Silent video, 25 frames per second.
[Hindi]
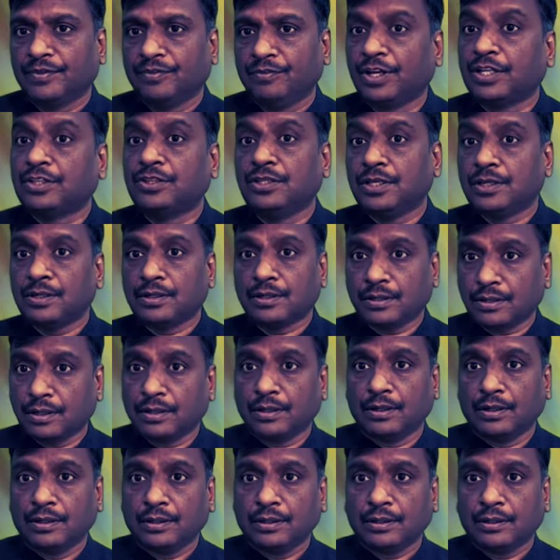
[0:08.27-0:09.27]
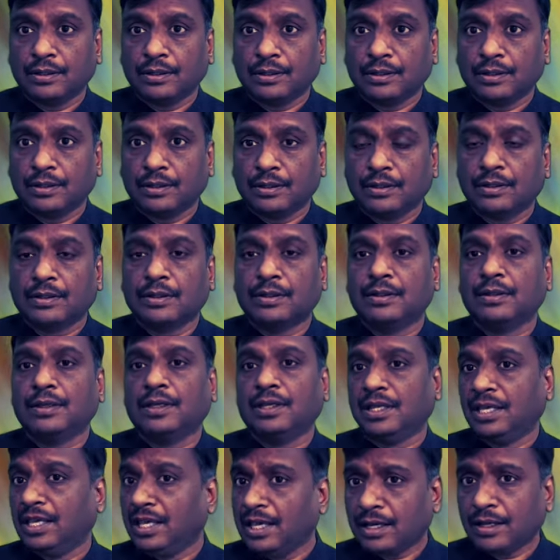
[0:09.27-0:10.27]
व्यक्ति क
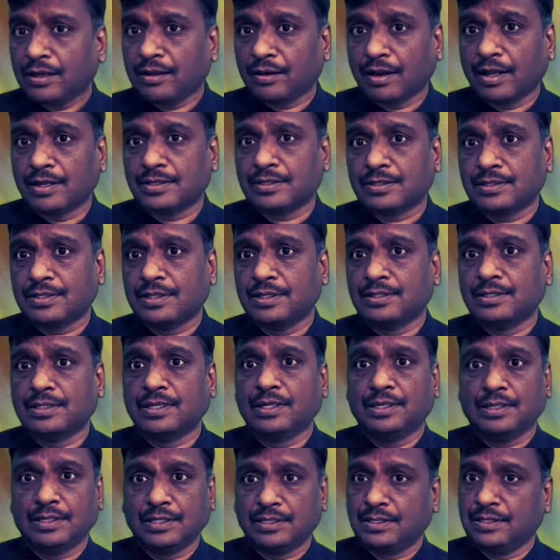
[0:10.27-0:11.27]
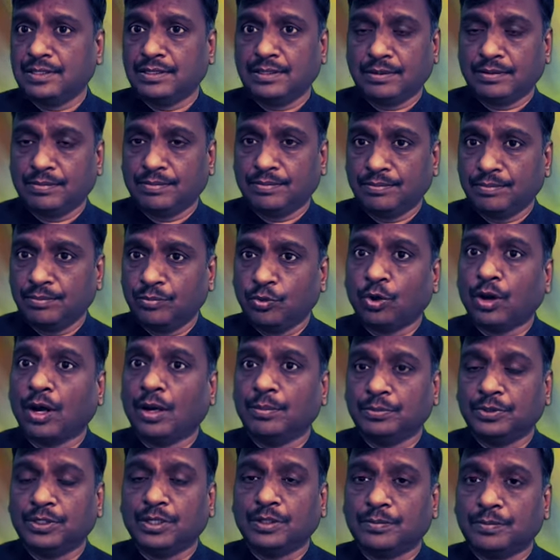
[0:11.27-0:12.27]
एक रास्ते से किसी
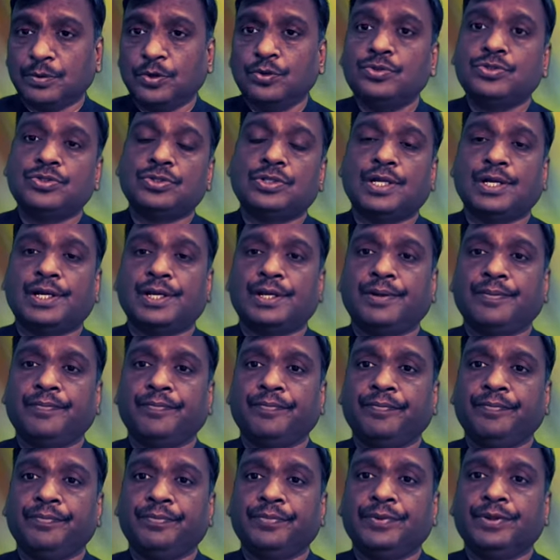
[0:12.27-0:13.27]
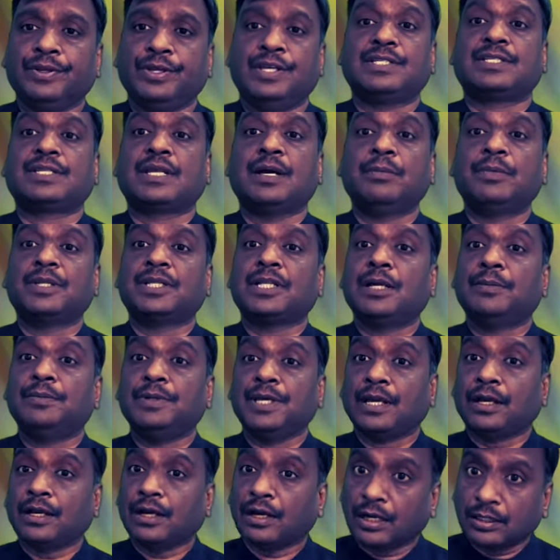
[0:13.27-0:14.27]
मुकाम तक पहुंचता है इसका मतलब
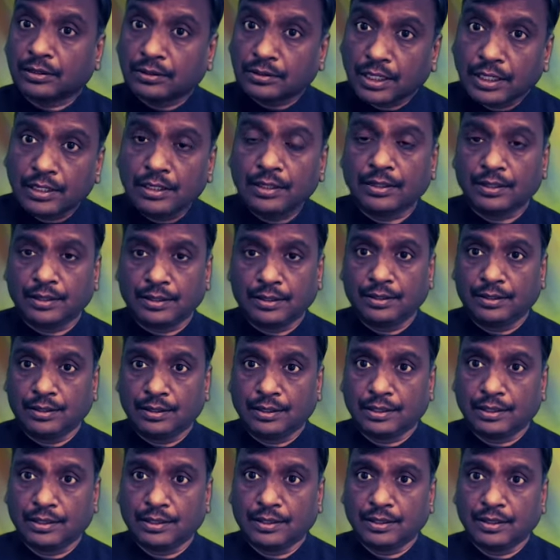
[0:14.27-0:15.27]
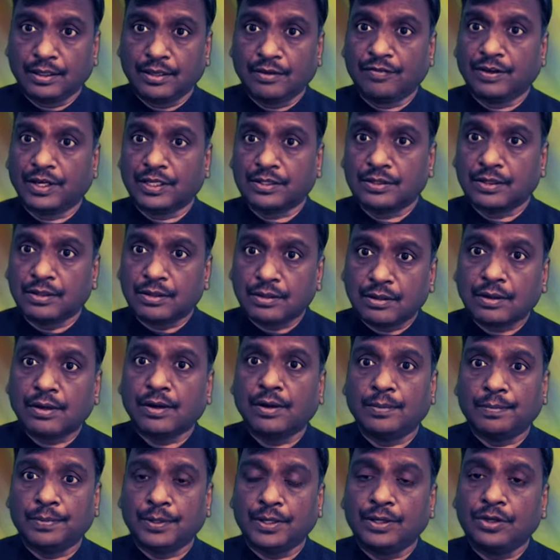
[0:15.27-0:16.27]
यह कतई नहीं है कि व्यक्ति ख
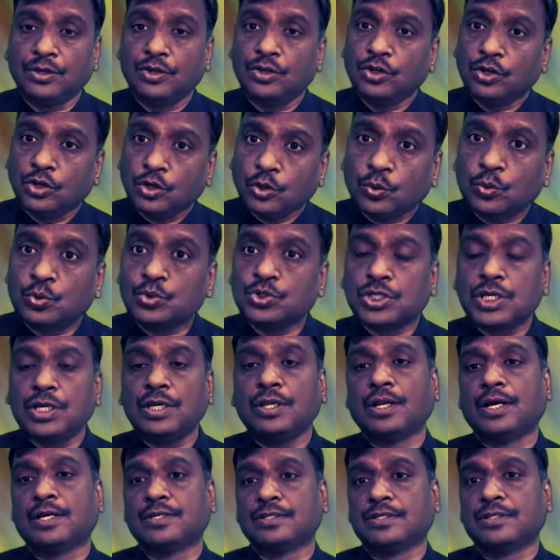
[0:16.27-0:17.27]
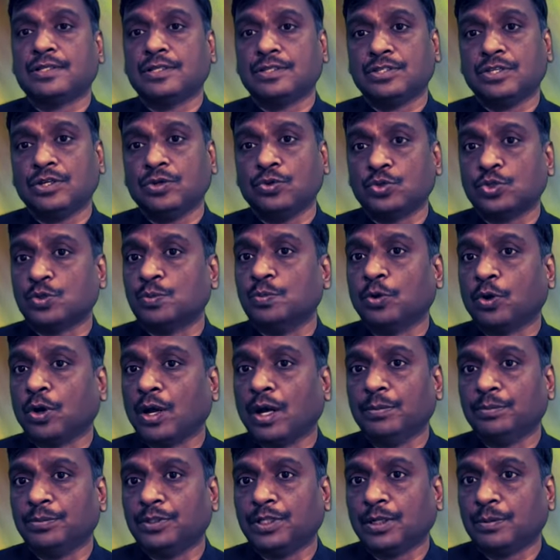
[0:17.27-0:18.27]
भी उसी रास्ते से उस
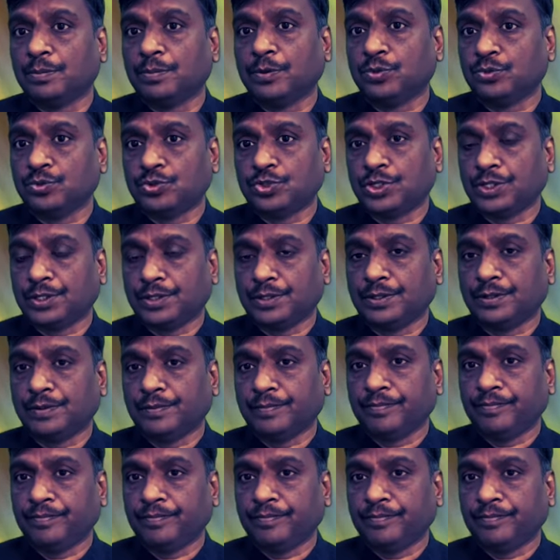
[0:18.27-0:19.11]
मुकाम तक पहुंचेगा